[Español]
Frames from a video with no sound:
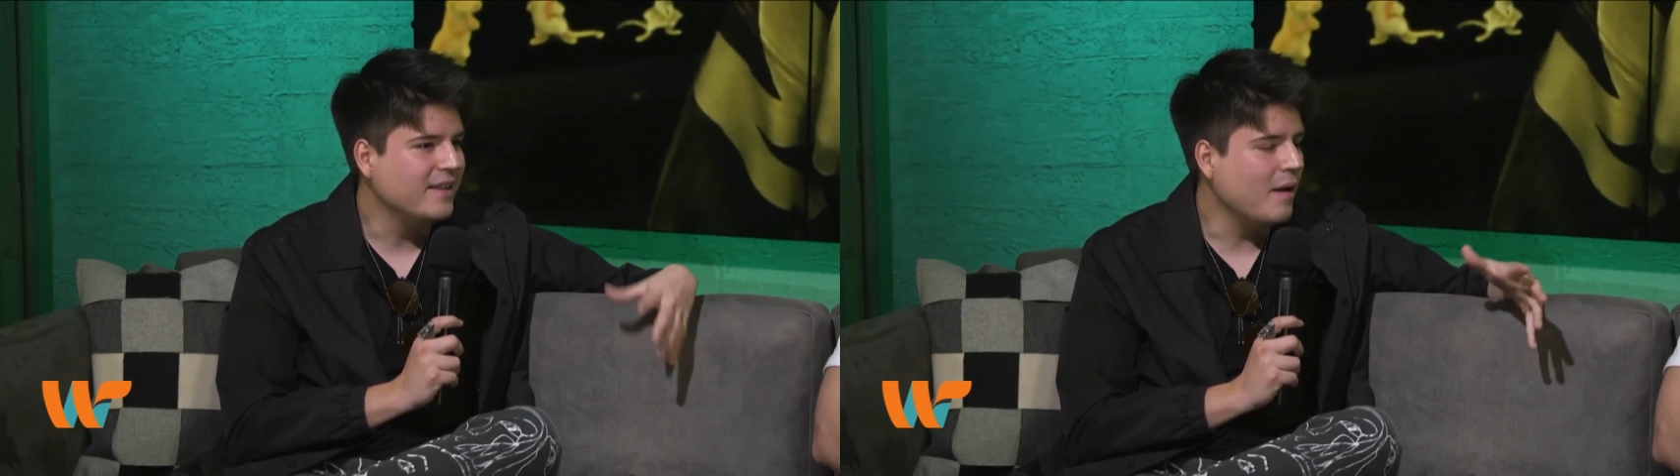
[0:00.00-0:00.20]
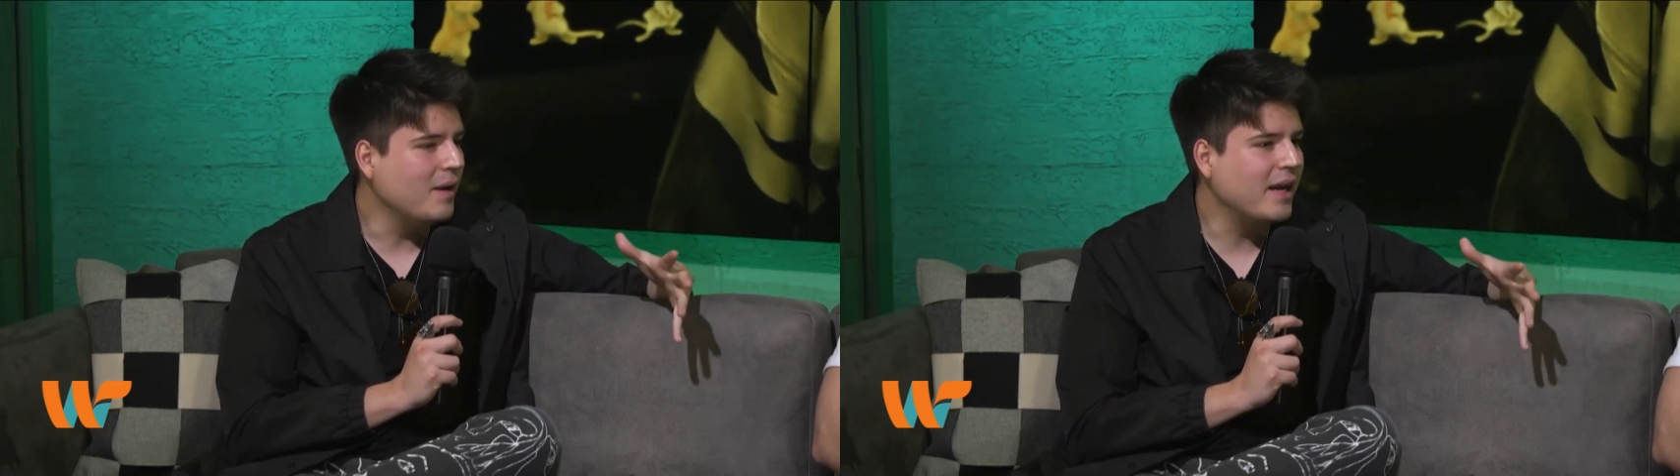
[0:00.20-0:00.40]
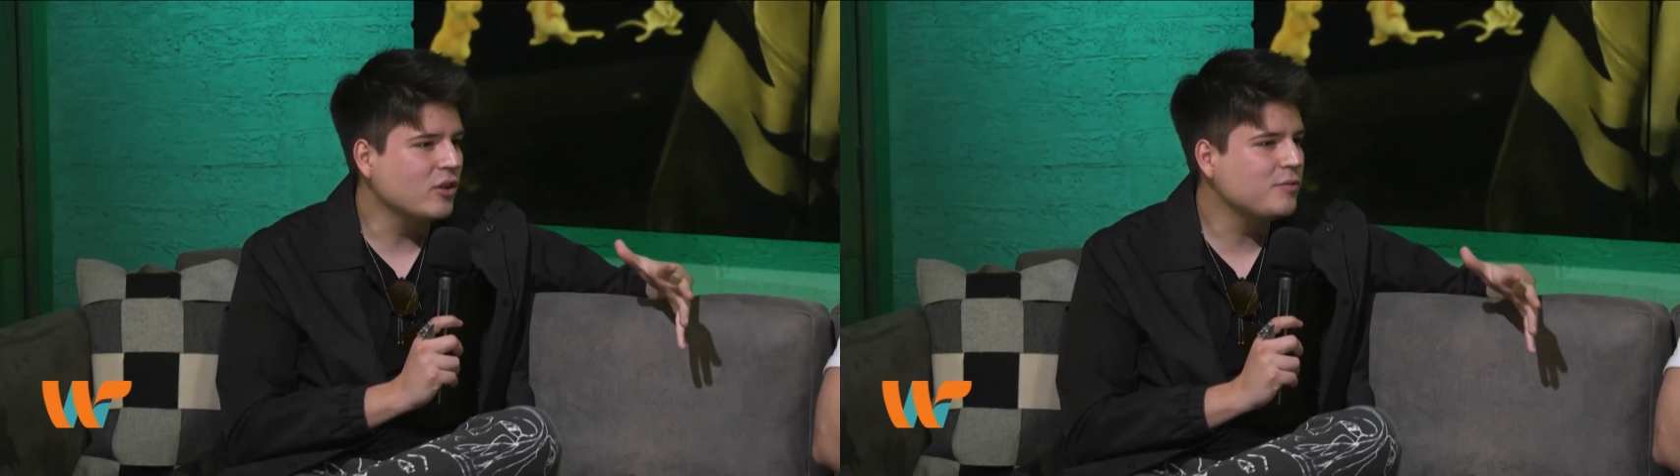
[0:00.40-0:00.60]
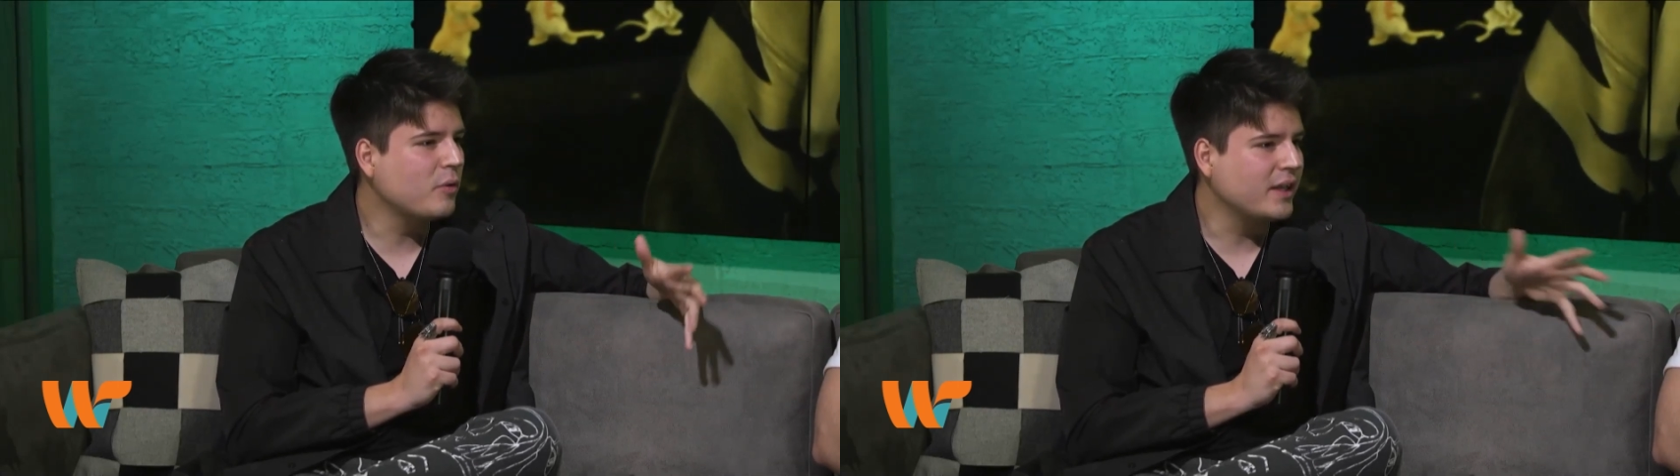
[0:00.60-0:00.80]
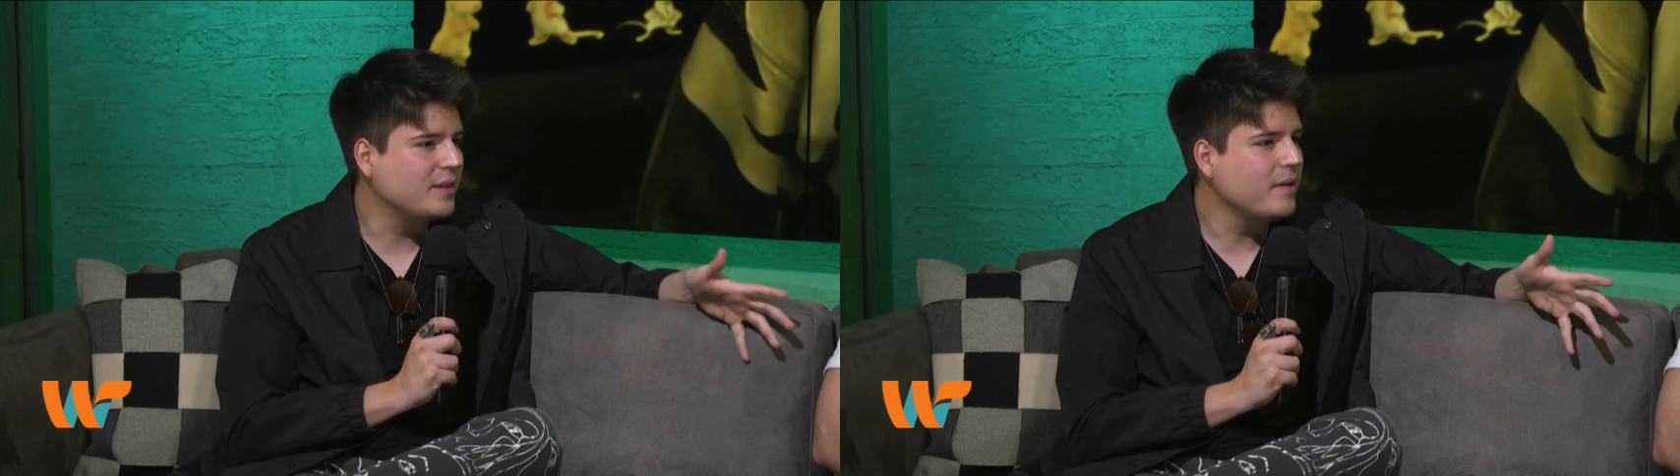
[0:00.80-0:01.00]
hablarnos,
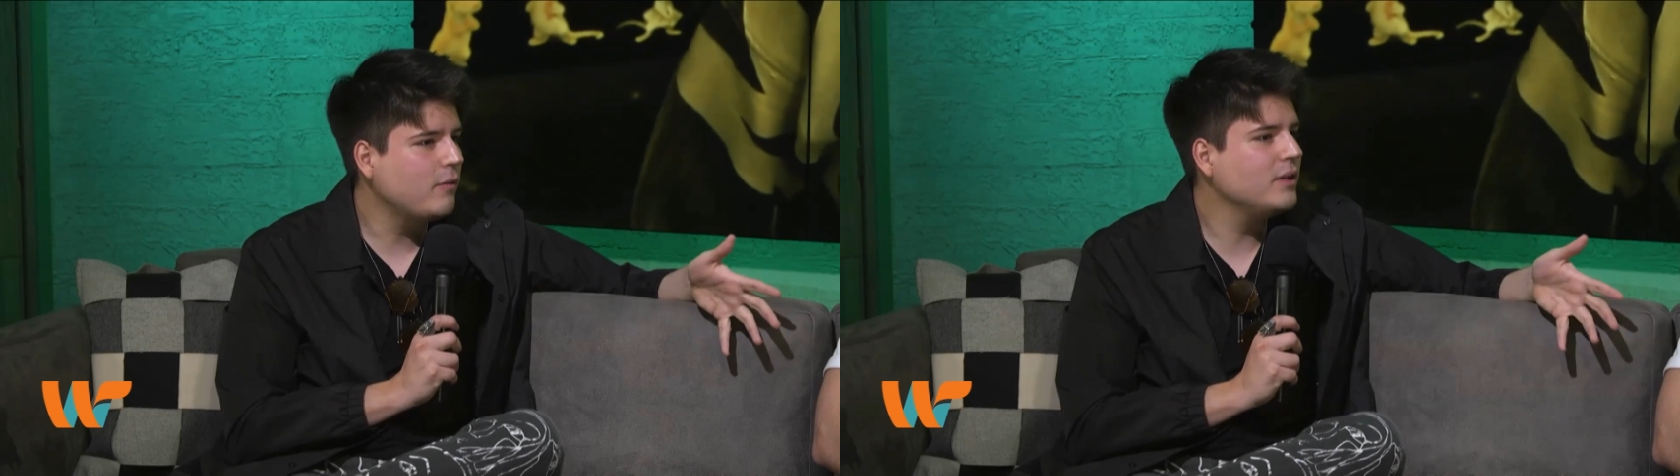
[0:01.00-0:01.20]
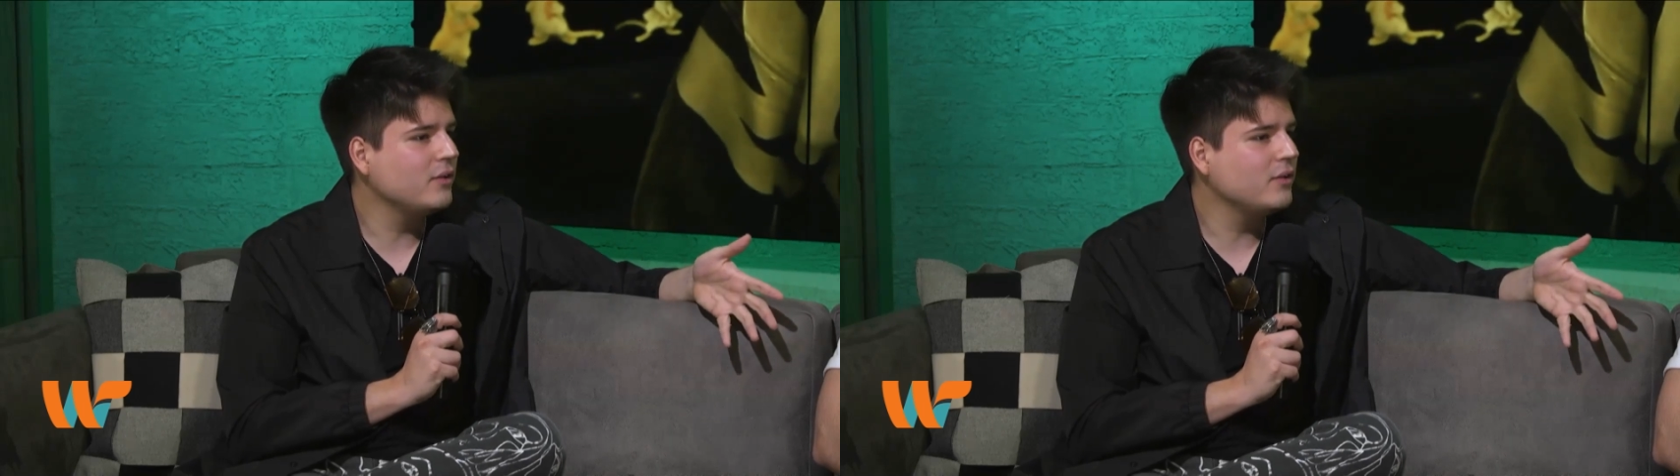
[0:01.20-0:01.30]
porque también cuando